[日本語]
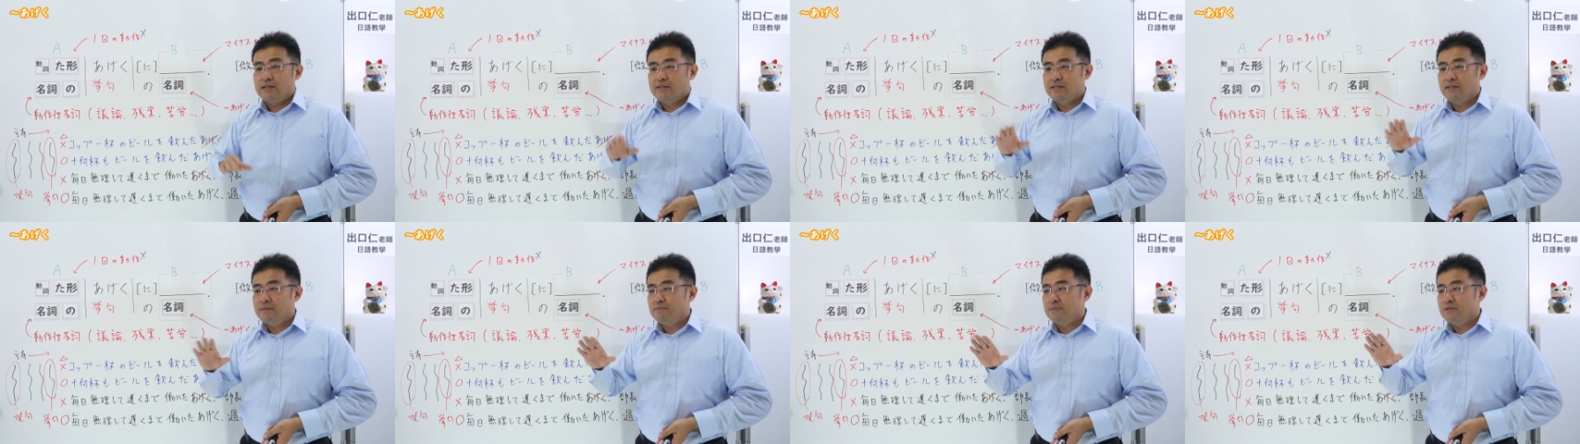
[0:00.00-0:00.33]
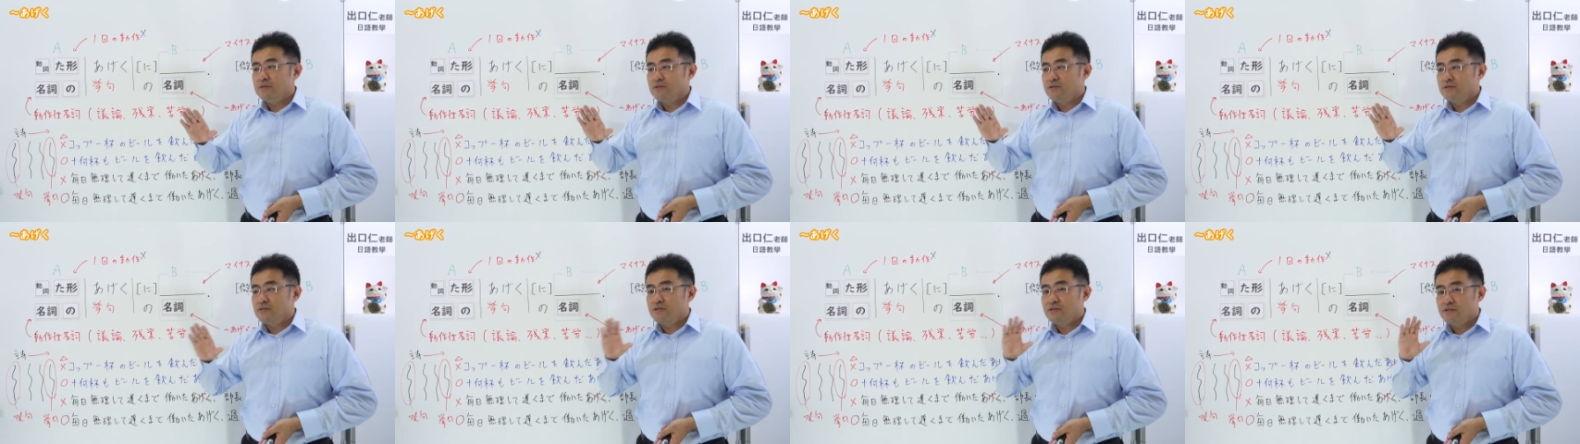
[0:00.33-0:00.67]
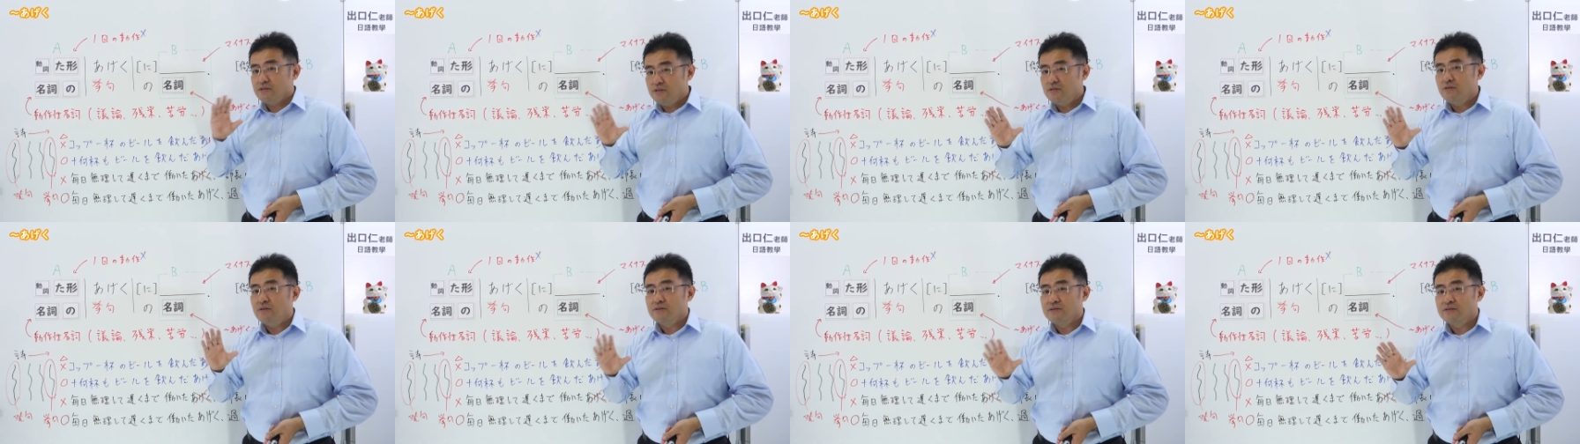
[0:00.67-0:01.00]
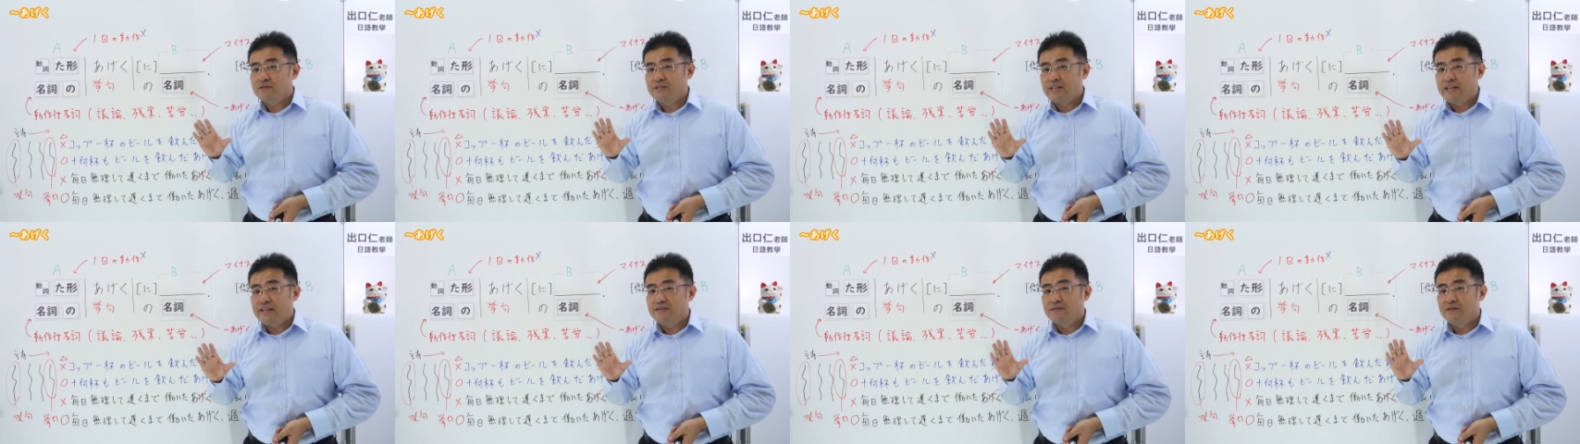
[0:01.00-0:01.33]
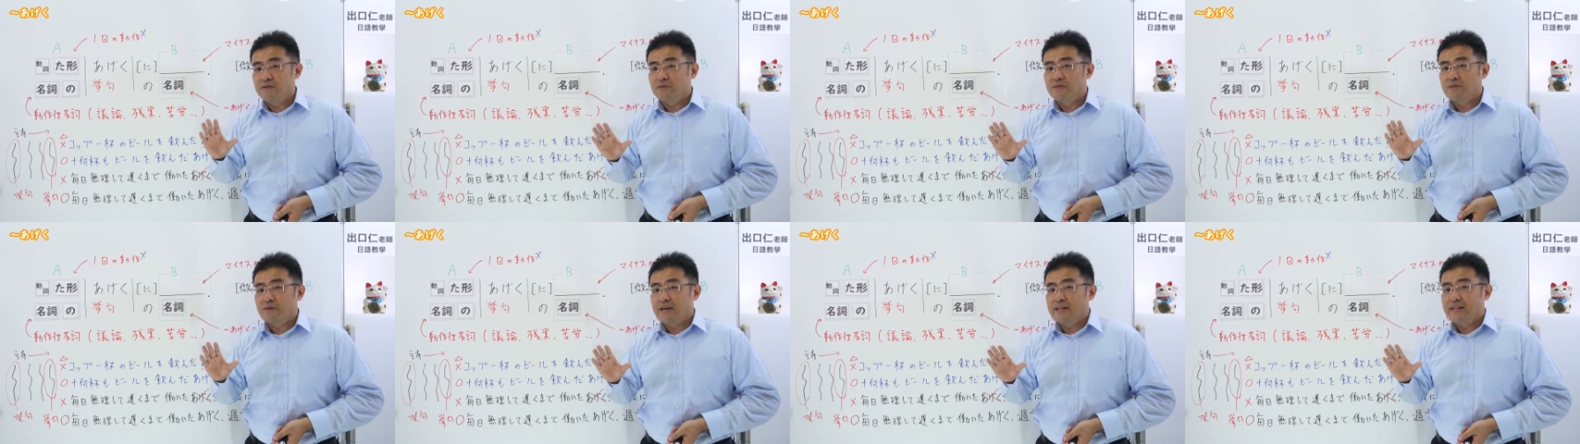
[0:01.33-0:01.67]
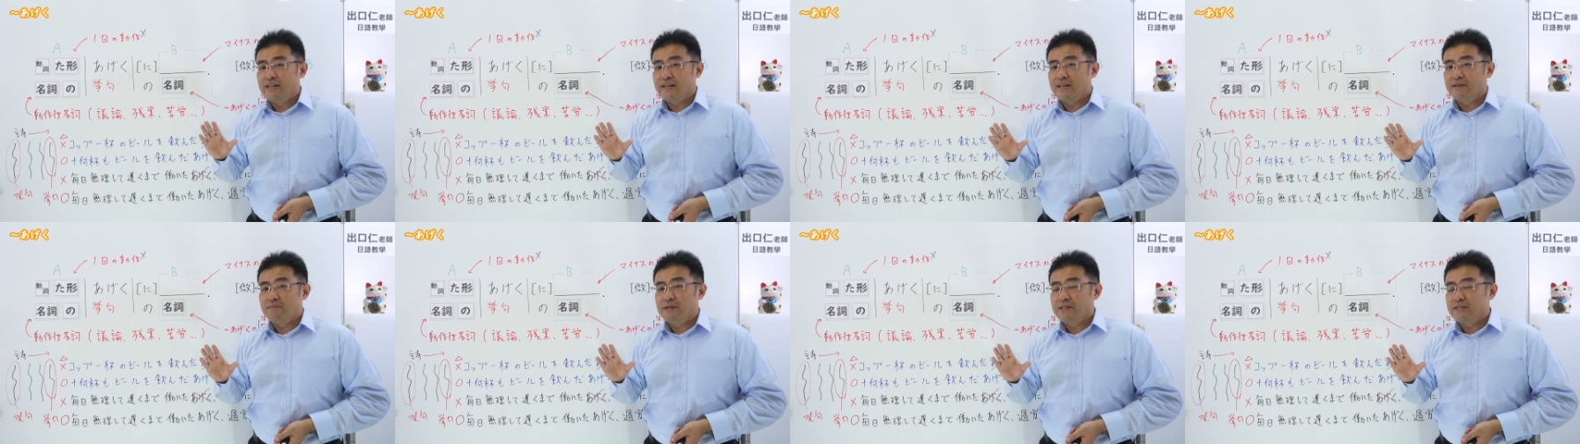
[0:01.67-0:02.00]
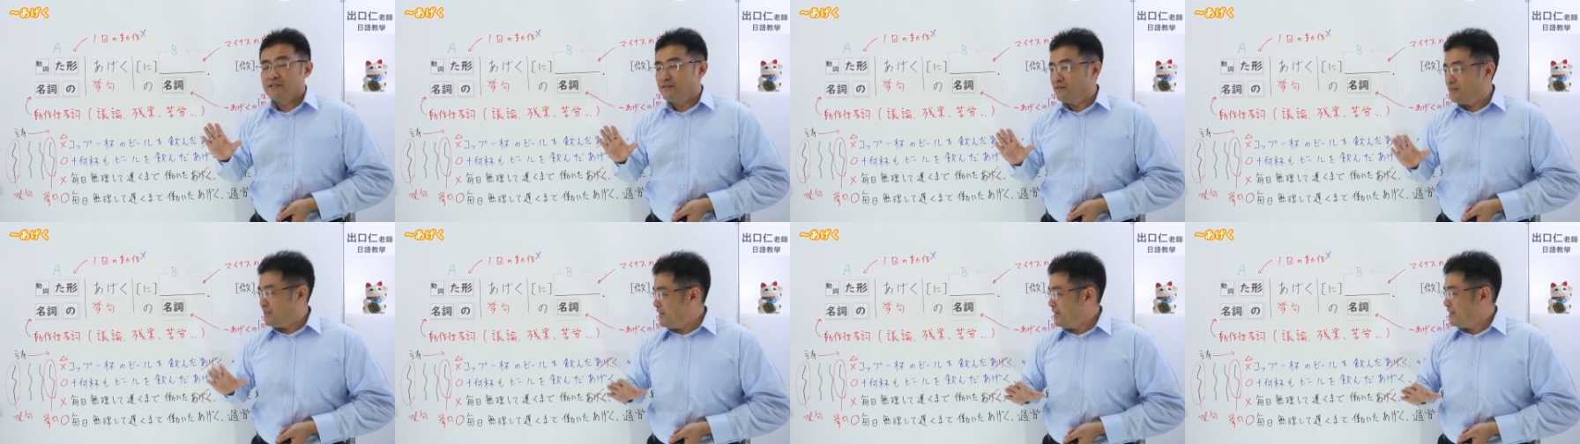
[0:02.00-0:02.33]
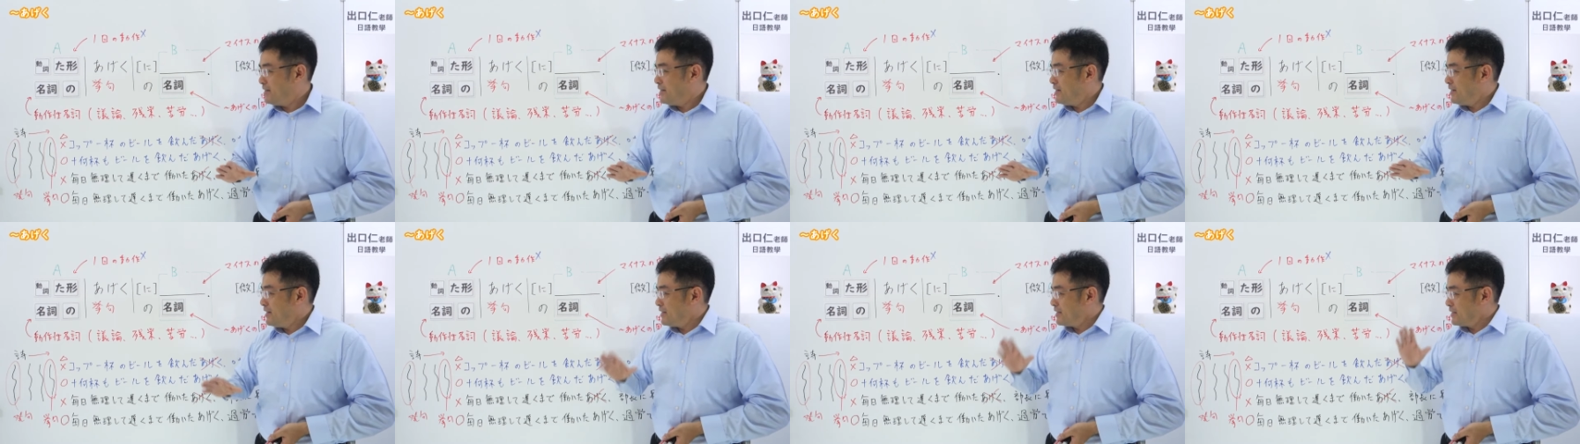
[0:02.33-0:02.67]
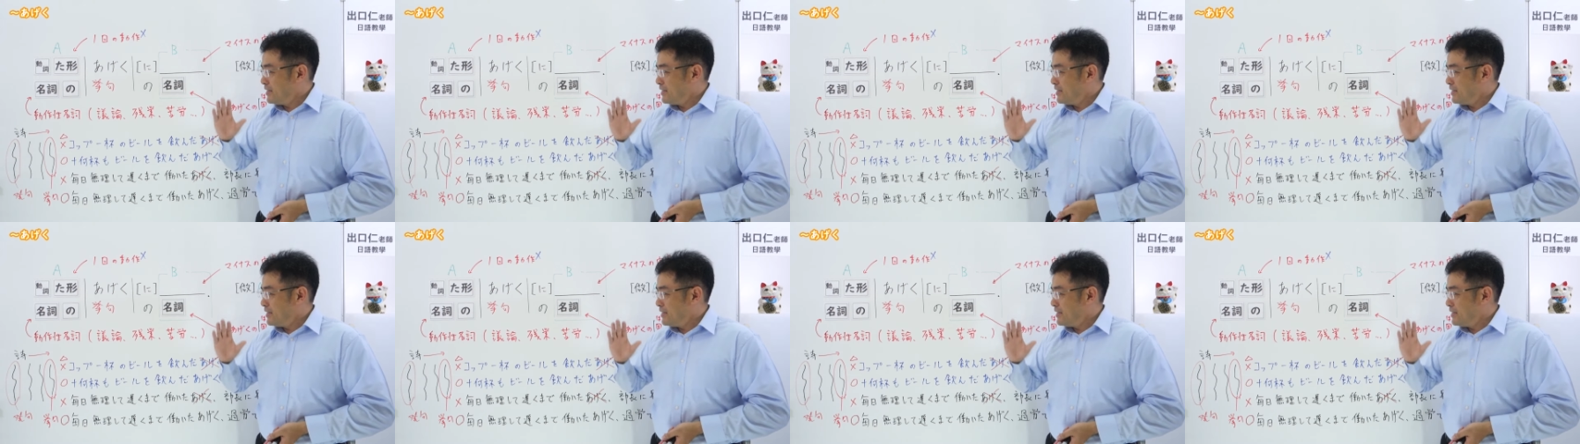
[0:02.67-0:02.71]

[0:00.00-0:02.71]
全部するをつけることができますよね。